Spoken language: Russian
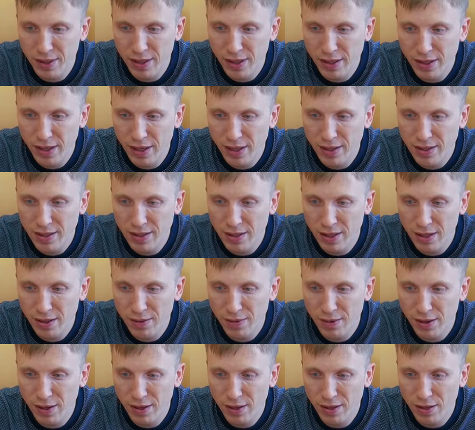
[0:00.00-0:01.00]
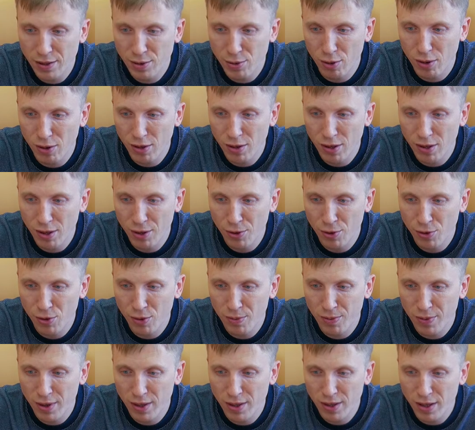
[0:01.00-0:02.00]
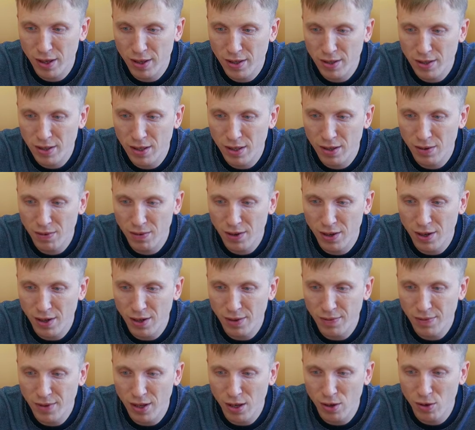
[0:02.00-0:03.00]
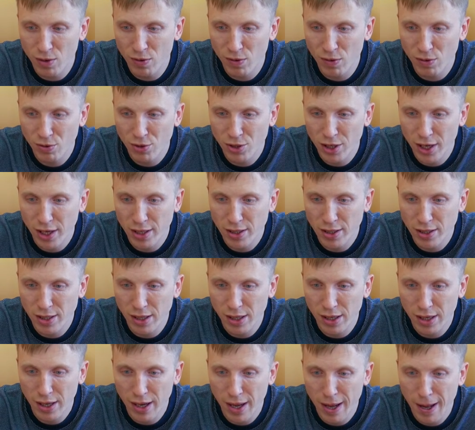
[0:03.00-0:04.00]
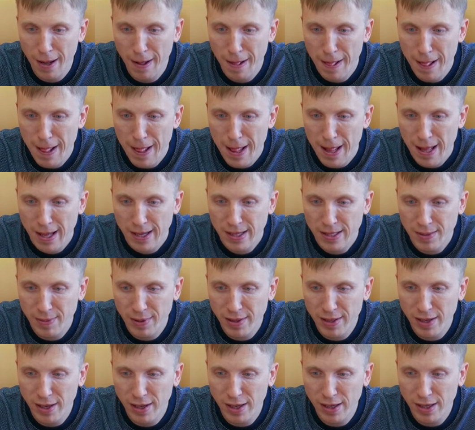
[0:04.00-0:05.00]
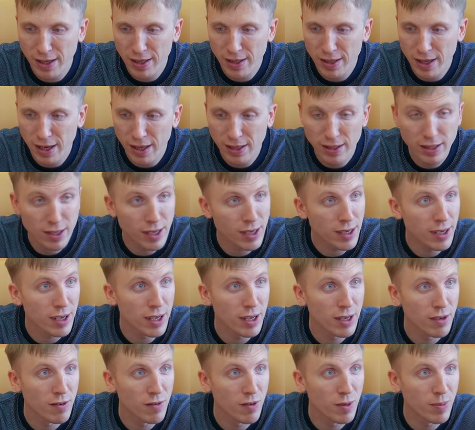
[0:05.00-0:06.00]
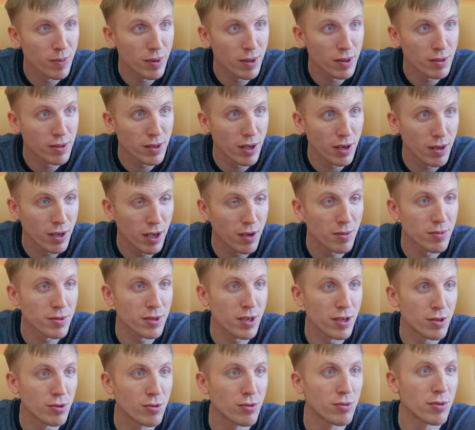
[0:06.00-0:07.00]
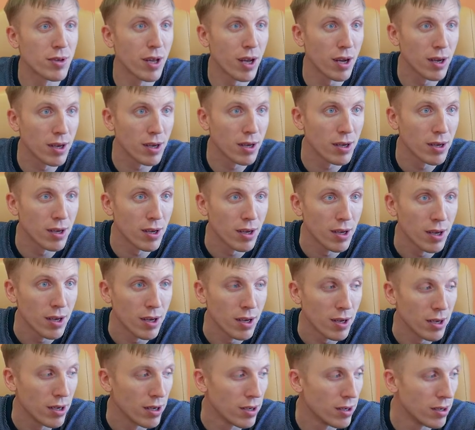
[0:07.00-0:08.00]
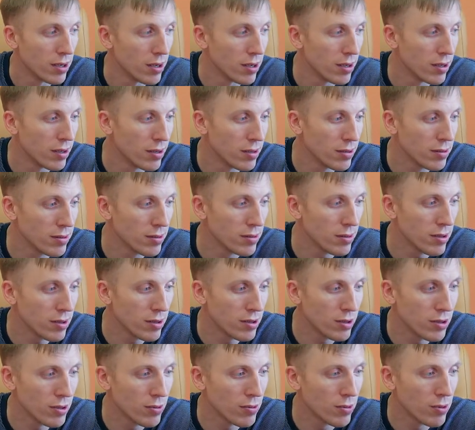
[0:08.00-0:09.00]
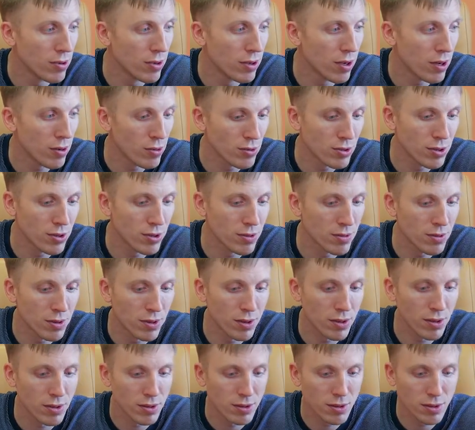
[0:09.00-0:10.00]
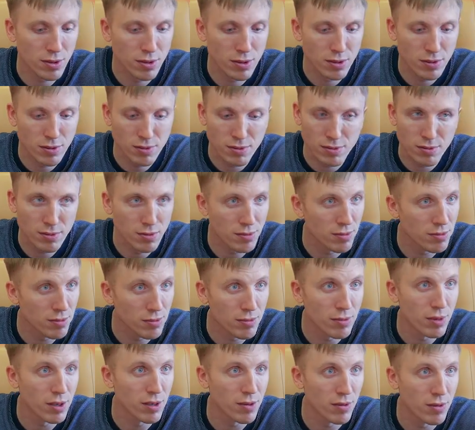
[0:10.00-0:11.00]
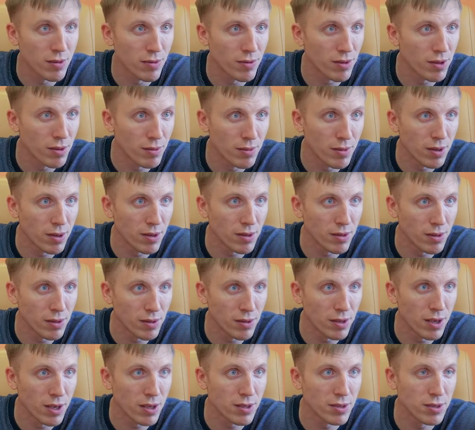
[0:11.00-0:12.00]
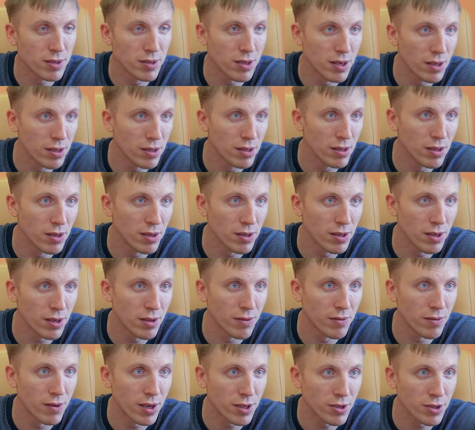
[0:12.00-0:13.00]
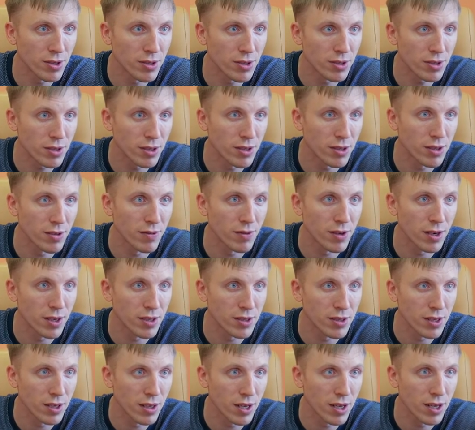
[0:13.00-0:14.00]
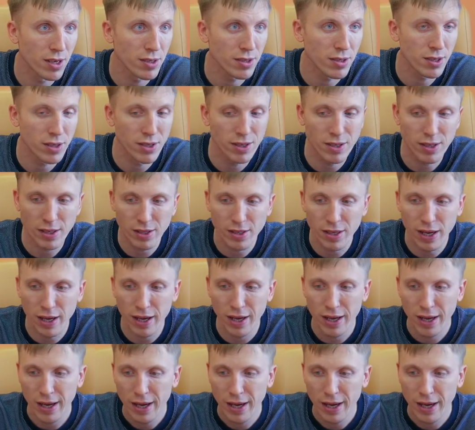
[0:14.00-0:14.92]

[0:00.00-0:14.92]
анализировали не только ее, мы анализировали и второго участника, смотрели контракты, какие они выполняли. Я вам скажу так, Э, ничего хорошего этого фирма не сделала ни в Ачинске, ни в Красноярске, нигде.